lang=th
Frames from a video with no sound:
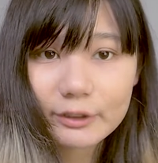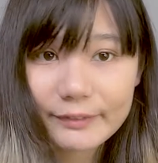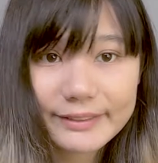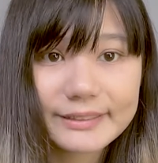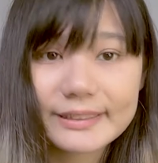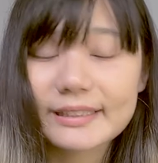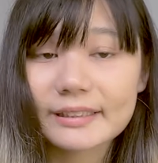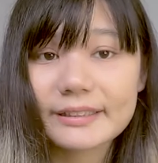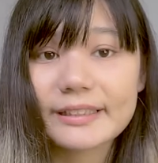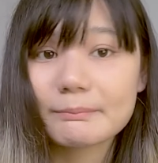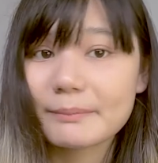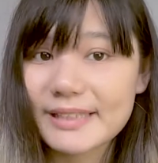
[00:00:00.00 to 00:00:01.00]
เครดิต ให้นัก
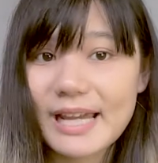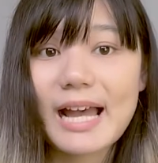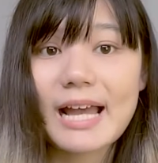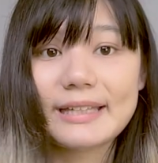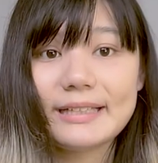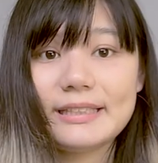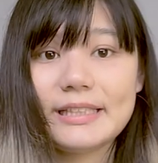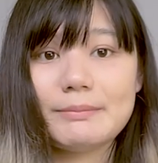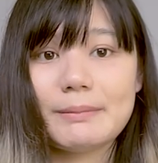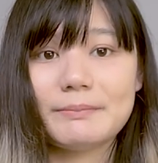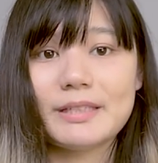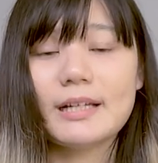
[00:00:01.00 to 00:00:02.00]
เรียนไม่ได้อะไร
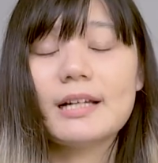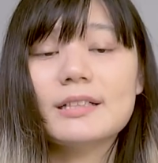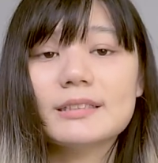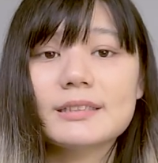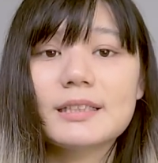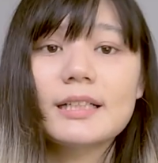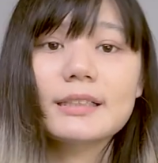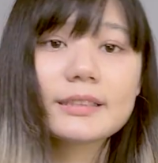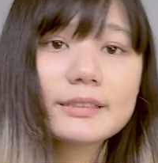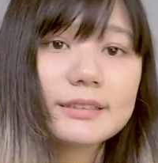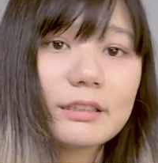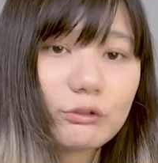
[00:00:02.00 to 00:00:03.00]
แบบเนี้ยก็
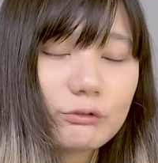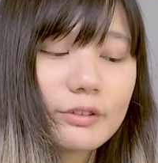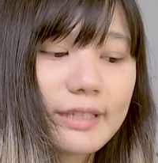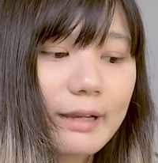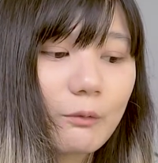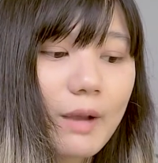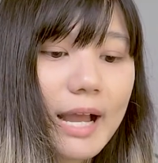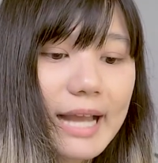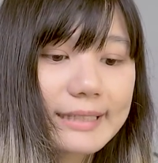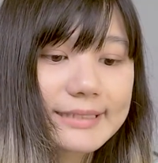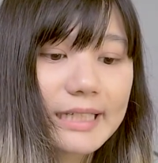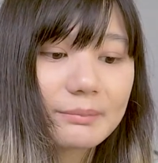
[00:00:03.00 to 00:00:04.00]
คือเรารู้อยู่แล้วว่า
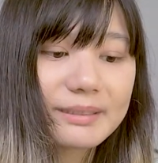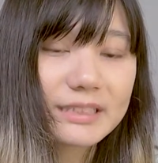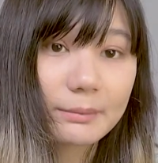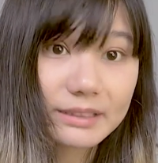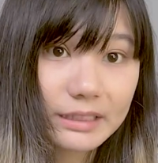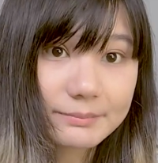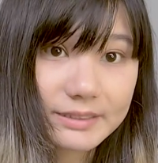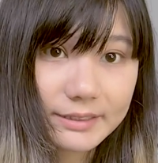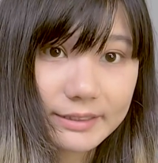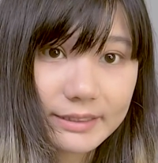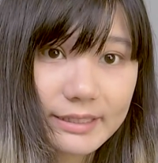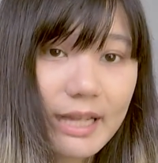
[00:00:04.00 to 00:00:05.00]
อาจารย์ไม่สามารถทำสิ่ง
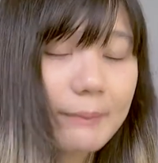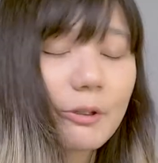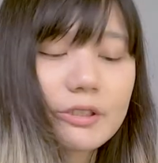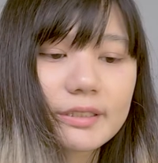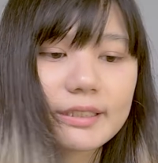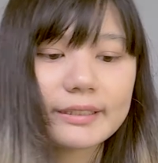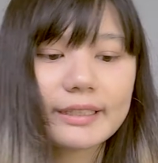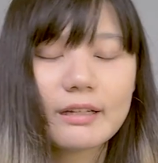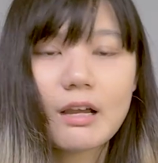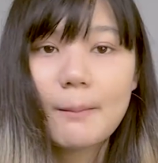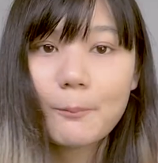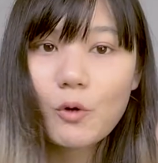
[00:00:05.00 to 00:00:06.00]
นี้ได้เพราะฉะนั้นเนี่ย
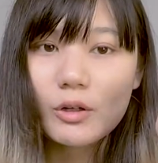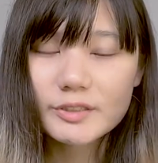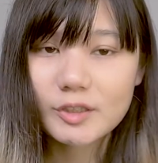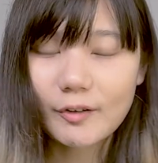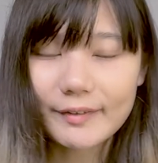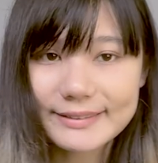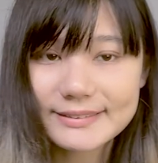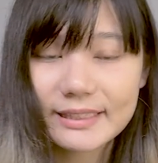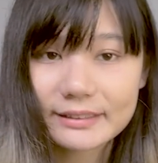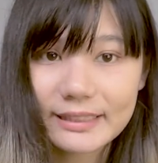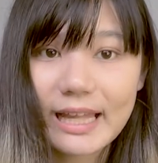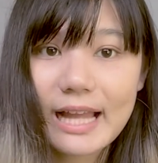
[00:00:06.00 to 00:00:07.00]
พวก ช้อยส์
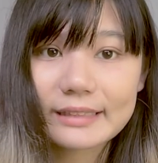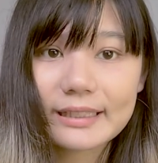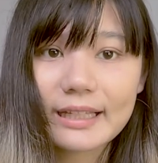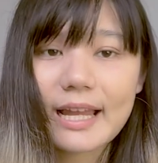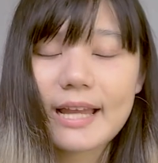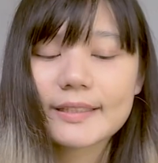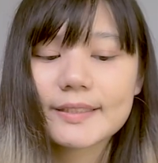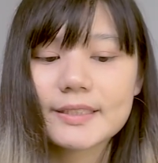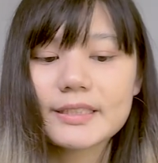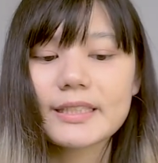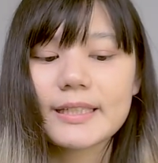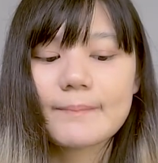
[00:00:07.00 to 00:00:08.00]
ต่างๆนะคะ
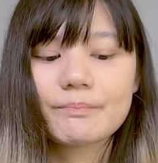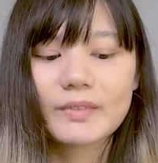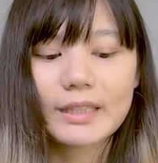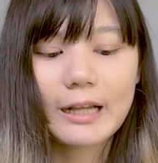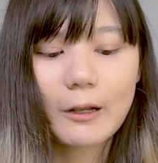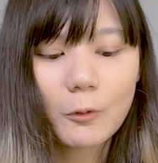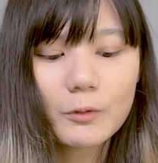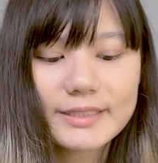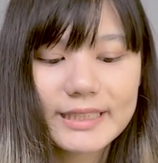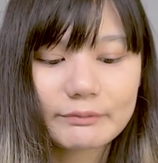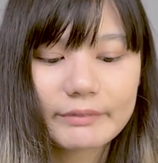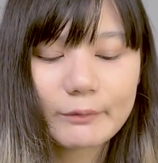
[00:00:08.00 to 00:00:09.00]
ที่เขา
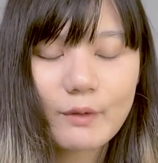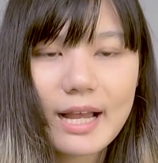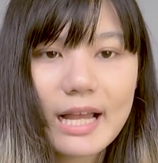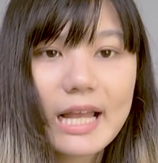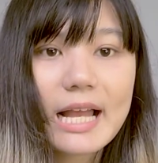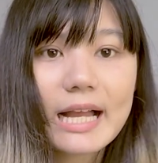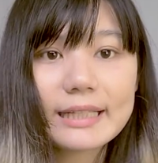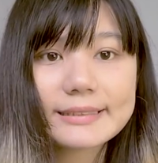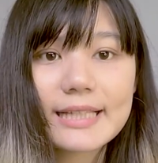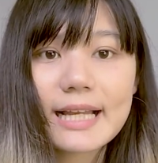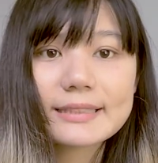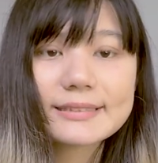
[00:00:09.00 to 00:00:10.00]
เขียนไว้ว่าอา
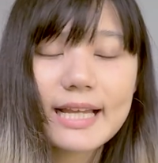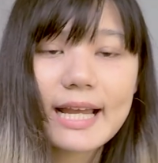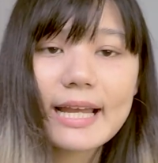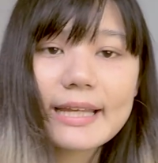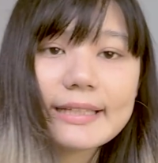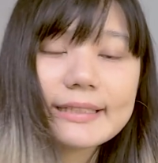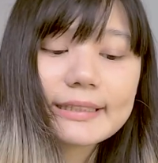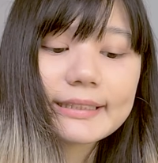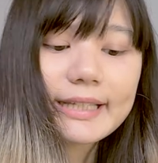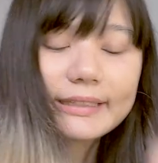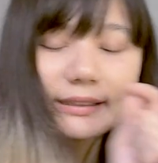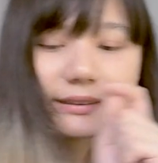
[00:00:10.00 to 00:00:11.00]
จารย์จะให้คะ
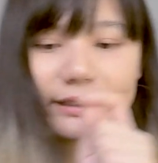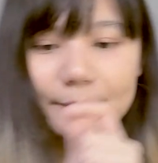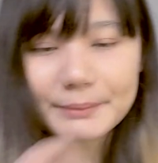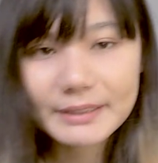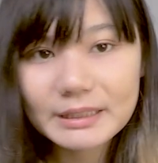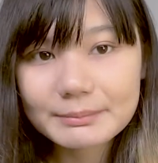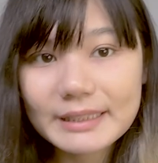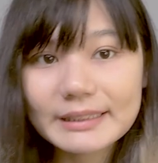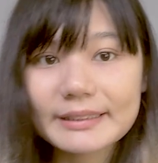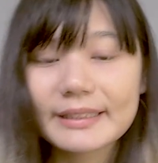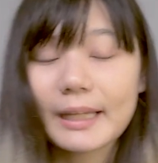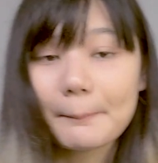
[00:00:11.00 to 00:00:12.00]
แนนนักเรียนเพิ่มถ้า
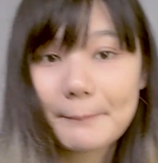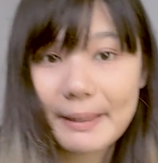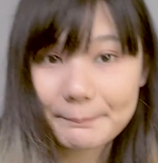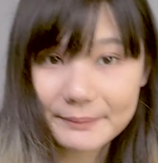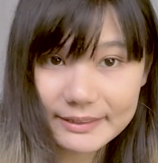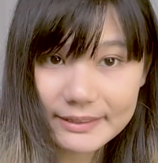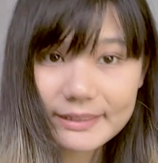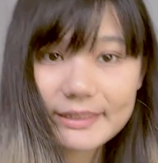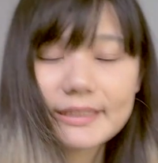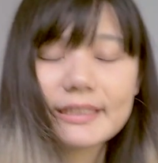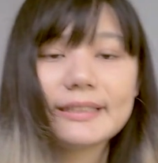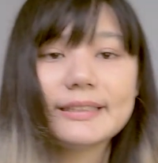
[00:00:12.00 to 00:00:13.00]
นักเรียนทำแบบนี้
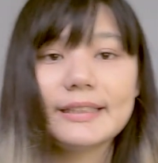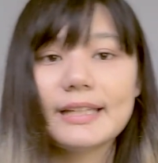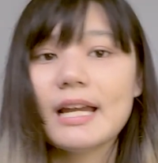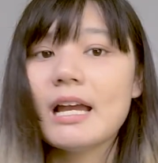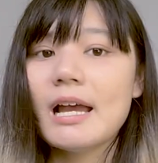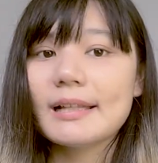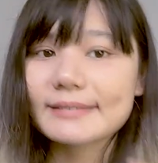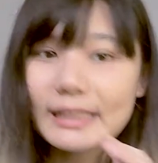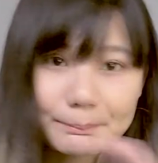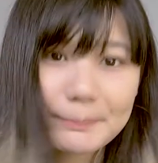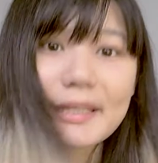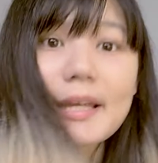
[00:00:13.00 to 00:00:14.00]
อะไรอย่างเงี้ยตั
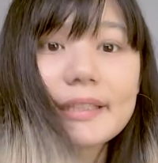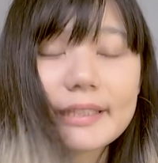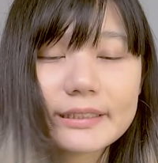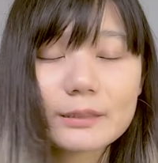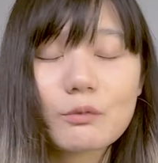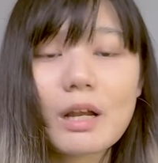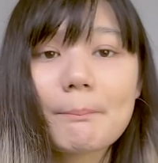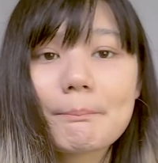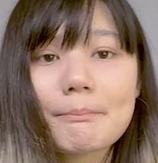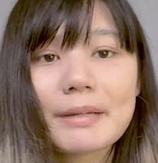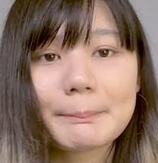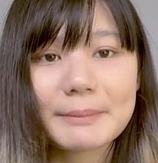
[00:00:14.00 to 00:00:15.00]
ดไปได้เลยคือว่า
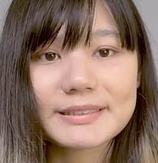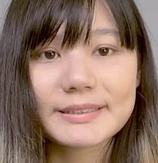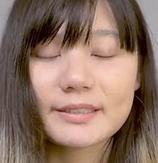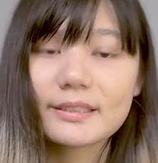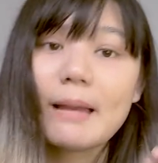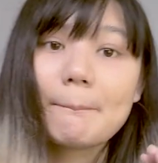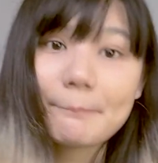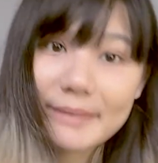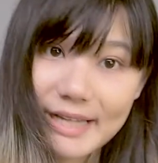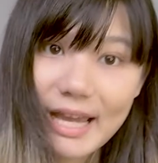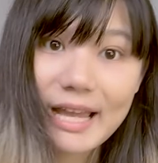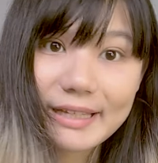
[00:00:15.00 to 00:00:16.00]
มันเป็นสิ่งที่ทำไม่
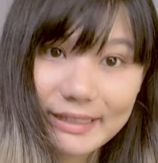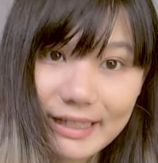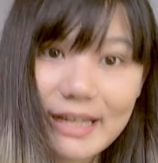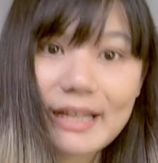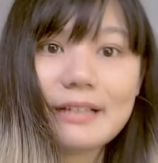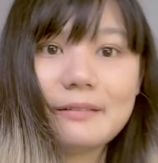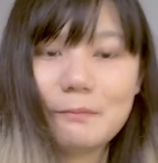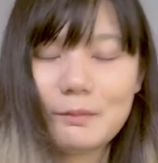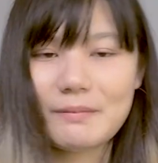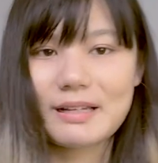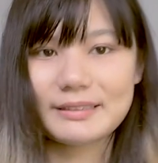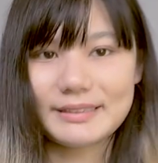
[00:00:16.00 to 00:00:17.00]
ได้ค่ะประ
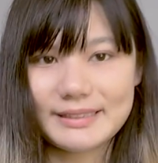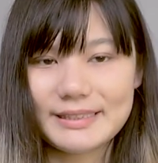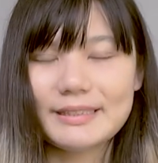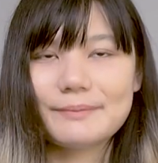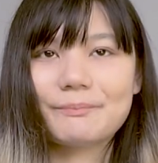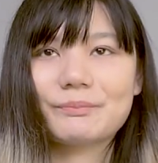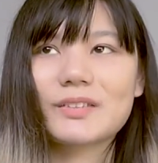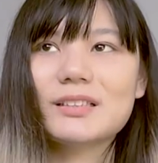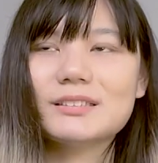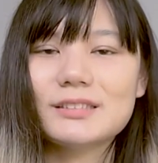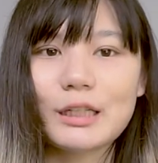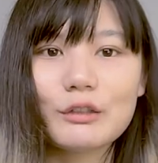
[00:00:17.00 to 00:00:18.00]
มาณนี้ก็
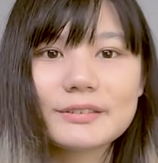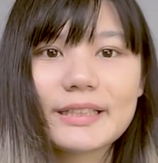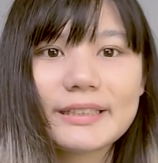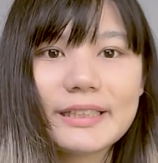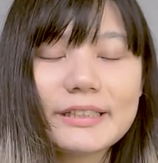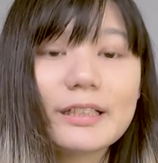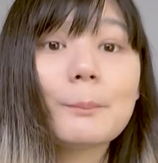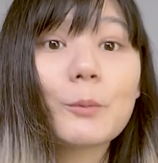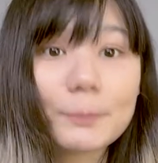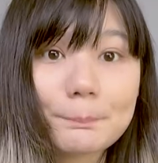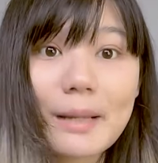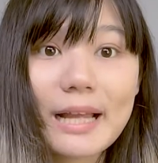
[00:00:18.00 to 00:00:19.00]
คือเข้าใจในเรื่องบ
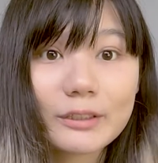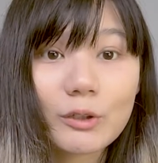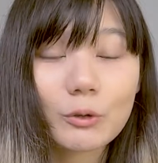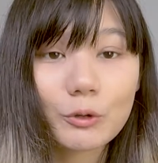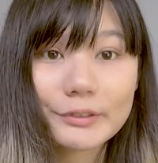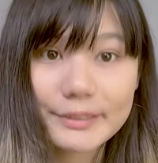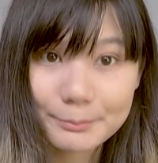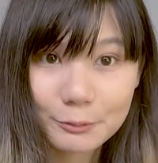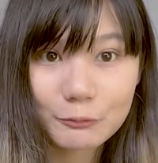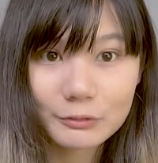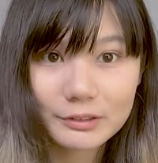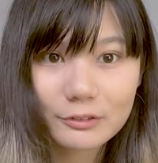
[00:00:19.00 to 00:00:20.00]
ทบาทของคนที่
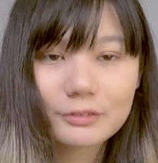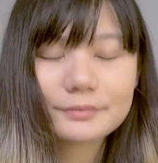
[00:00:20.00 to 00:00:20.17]
พูดเนาะ